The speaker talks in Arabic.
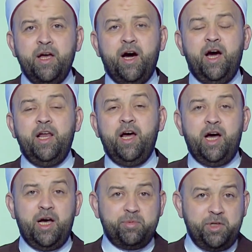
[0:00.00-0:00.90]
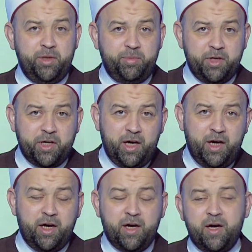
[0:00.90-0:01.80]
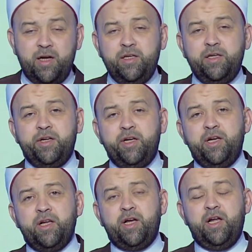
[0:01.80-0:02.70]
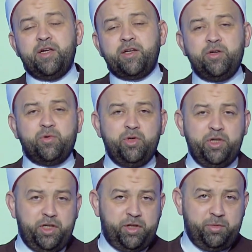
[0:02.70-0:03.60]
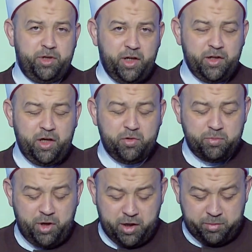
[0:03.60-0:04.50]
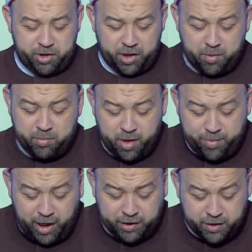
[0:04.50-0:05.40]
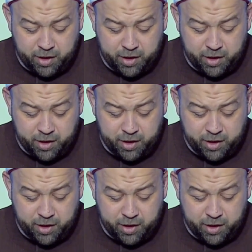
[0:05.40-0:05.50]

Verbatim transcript: على حبيبك خير الخلق كلهم اللهم أمين أما بعد